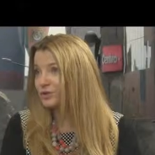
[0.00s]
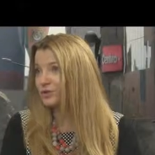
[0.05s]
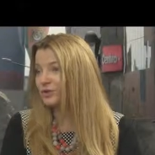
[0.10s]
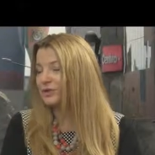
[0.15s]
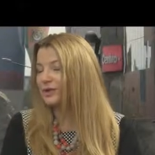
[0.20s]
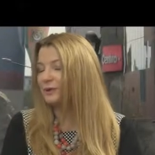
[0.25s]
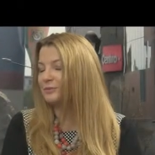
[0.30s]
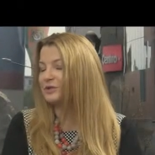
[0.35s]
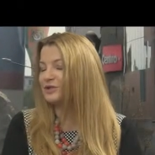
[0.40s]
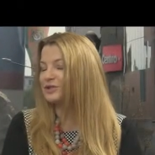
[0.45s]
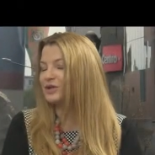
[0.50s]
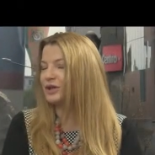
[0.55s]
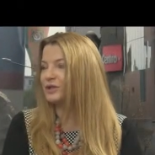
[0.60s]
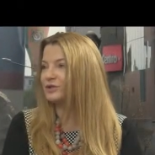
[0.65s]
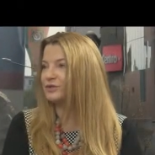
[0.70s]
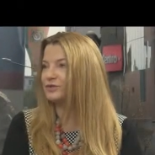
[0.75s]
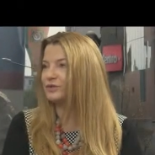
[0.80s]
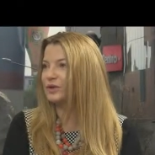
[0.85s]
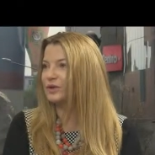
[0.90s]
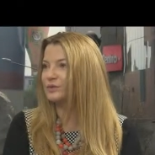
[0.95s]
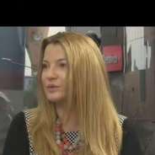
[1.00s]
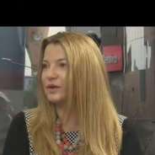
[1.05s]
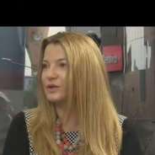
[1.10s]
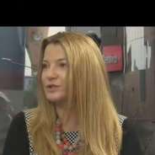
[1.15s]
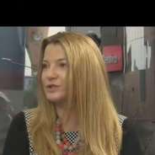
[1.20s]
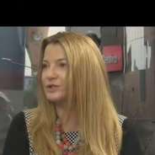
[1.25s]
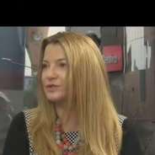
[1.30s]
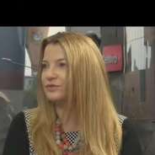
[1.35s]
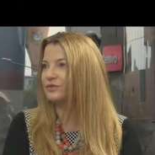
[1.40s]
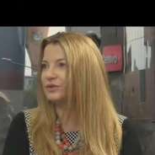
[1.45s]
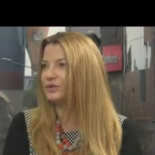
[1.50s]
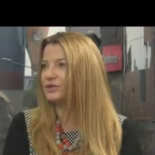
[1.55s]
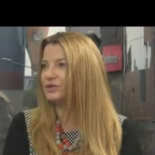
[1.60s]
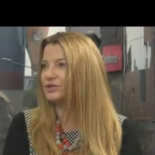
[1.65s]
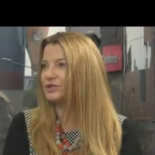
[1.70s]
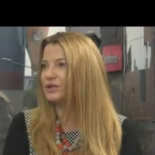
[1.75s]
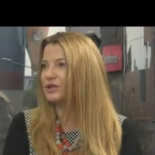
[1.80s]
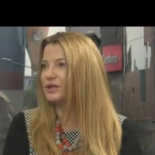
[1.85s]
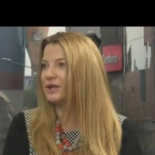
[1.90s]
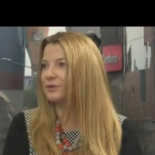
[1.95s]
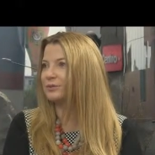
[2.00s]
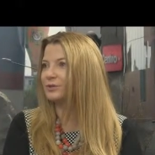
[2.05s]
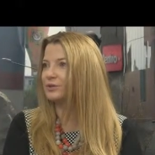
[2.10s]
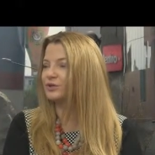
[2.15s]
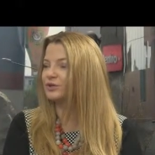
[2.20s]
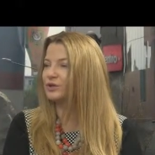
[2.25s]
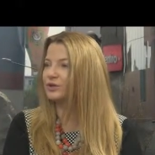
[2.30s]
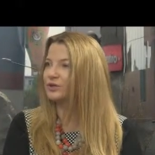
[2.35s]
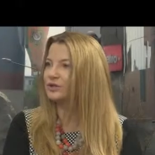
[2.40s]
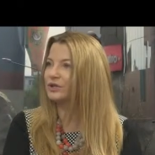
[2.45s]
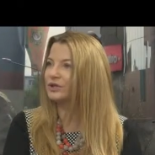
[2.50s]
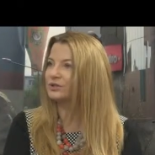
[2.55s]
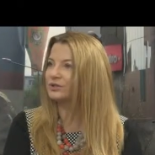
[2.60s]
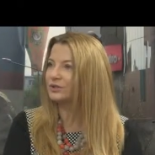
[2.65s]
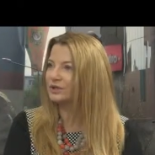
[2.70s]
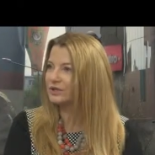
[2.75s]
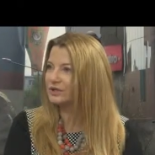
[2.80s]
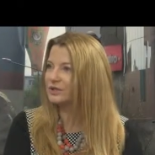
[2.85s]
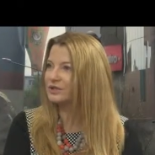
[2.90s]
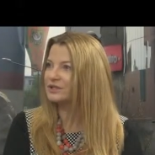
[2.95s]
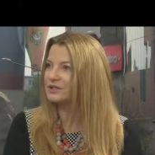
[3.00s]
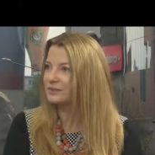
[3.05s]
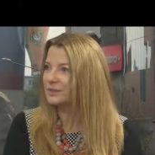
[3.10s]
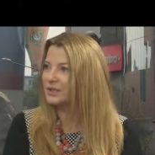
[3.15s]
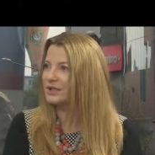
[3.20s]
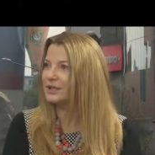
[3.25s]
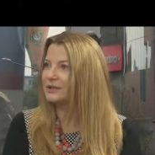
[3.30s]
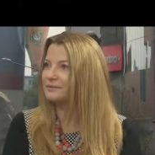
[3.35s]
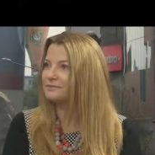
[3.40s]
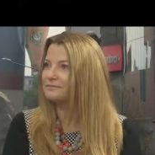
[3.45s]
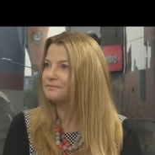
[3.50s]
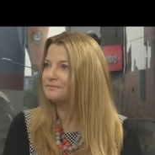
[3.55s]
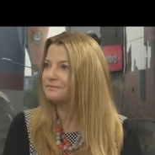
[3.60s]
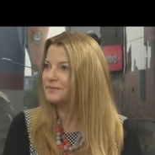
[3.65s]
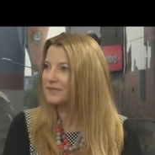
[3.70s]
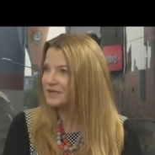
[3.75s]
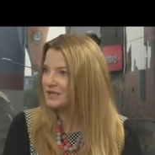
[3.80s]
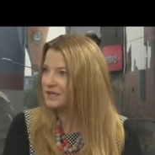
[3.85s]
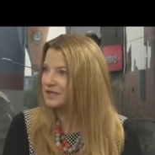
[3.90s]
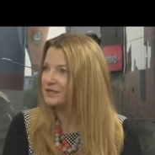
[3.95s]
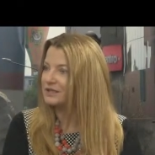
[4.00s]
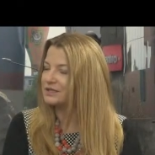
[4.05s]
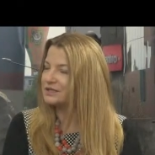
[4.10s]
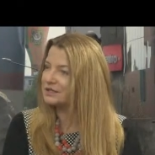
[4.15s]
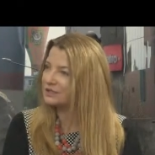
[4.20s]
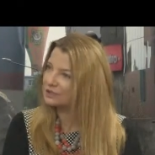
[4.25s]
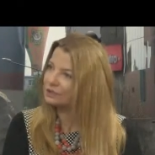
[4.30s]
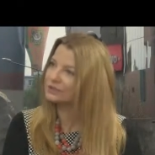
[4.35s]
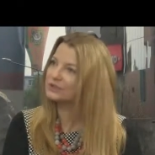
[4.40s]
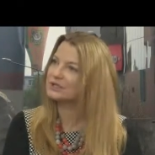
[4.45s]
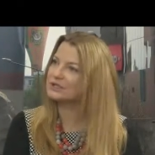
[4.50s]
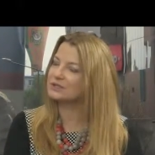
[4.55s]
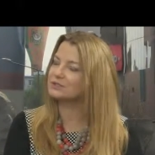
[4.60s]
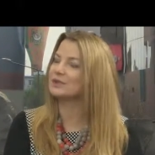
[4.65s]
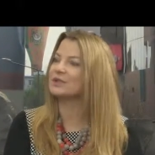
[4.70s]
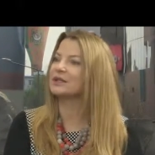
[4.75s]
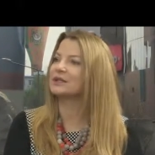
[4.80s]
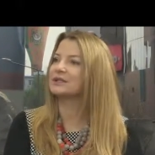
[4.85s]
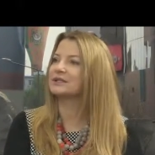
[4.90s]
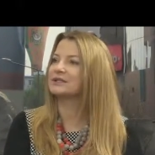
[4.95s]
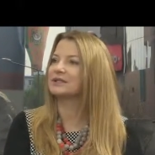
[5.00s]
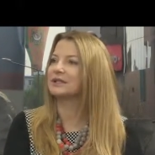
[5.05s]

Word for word: co dla mieszkańców najbardziej widoczne na początek, to jednak zmiana ceny. Skąd ta zmiana